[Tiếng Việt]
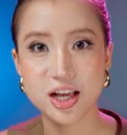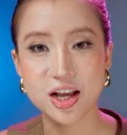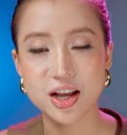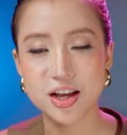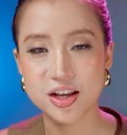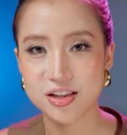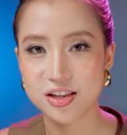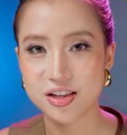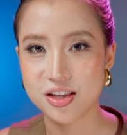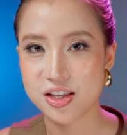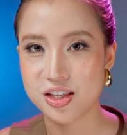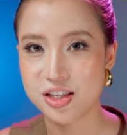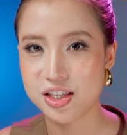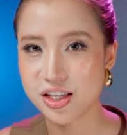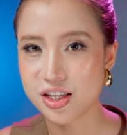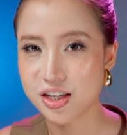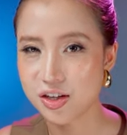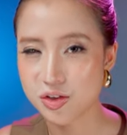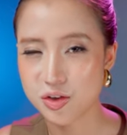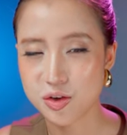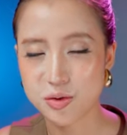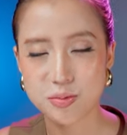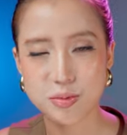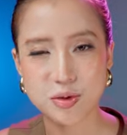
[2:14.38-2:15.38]
thì chỉ
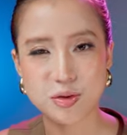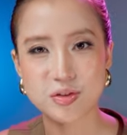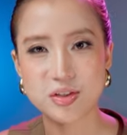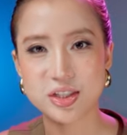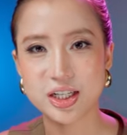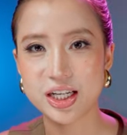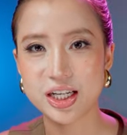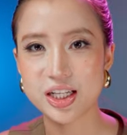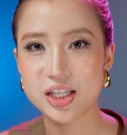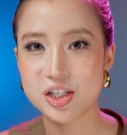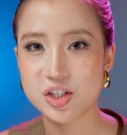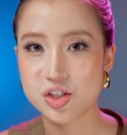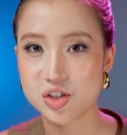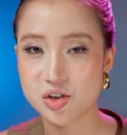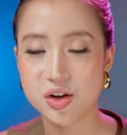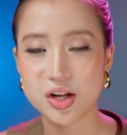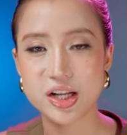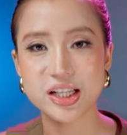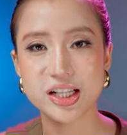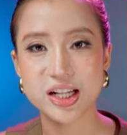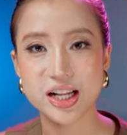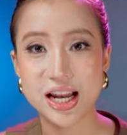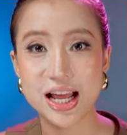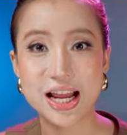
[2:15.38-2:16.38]
cần dùng màu trắng để
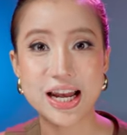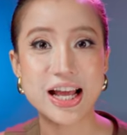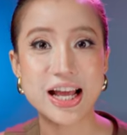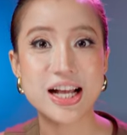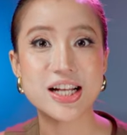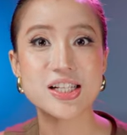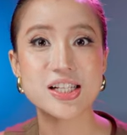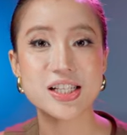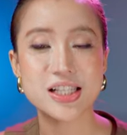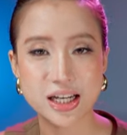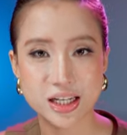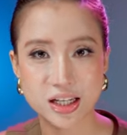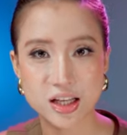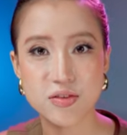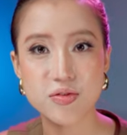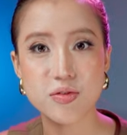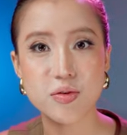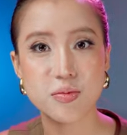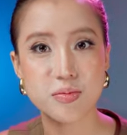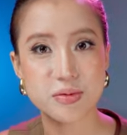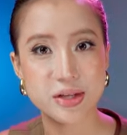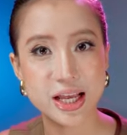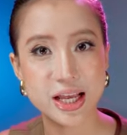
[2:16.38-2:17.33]
xóa là đã sạch cái vùng da